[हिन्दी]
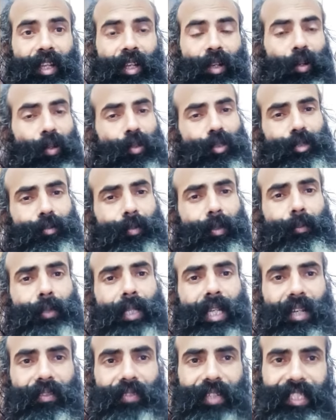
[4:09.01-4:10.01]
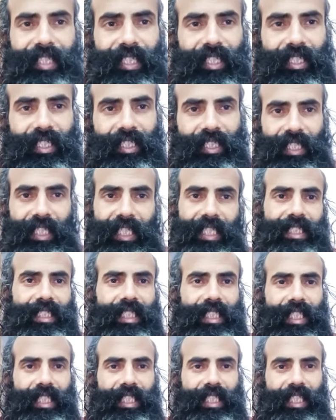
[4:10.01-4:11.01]
और उसमें मिलावट करती ऐसी
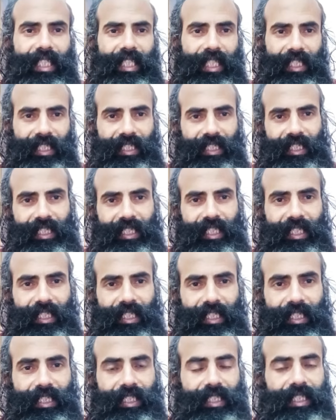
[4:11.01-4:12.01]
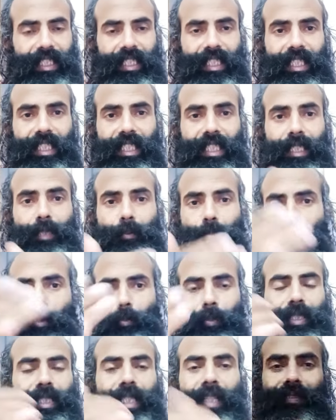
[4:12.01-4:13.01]
कथा कहानियाँ डालती हैं जैसे कि
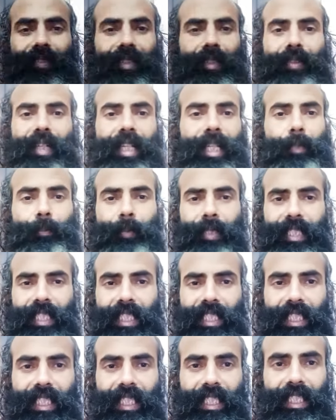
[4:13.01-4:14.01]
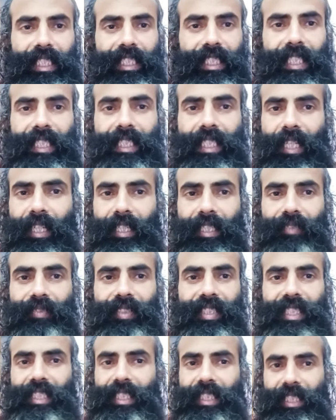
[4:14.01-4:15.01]
मोहम्मद साहब के बारे में ही आता है कि छः साल की
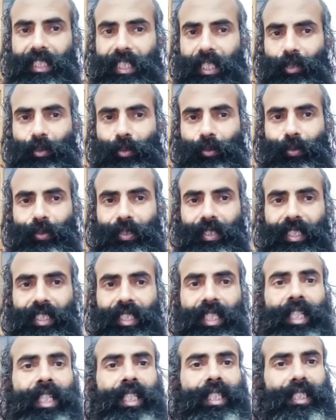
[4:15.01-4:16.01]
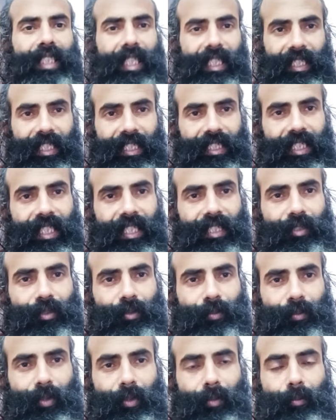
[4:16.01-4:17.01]
बच्ची के साथ उन्होंने सात आठ साल की
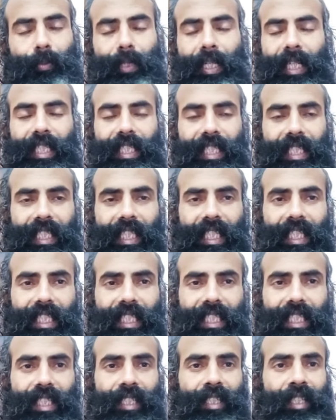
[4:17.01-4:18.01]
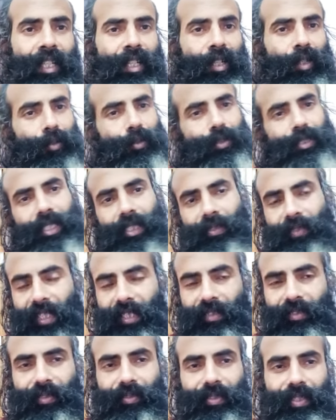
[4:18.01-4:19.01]
उम्र पहले निकाह किया और उसके बाद
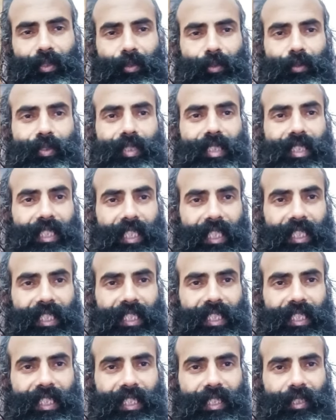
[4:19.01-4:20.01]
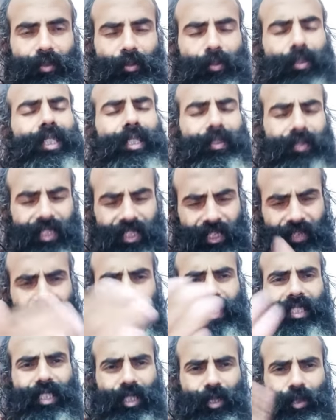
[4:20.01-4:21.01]
में फिर उन्होंने शादी किया उनके भी जीवन
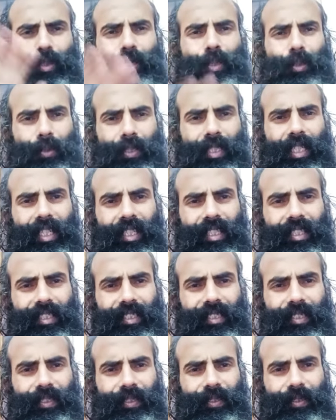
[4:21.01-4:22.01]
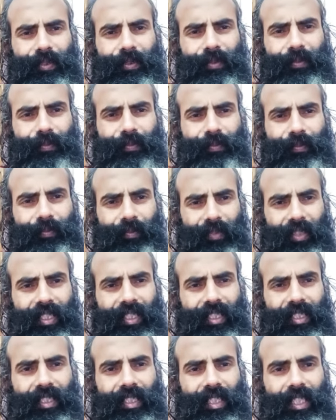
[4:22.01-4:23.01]
से जुड़ी हुई कहानी है है ना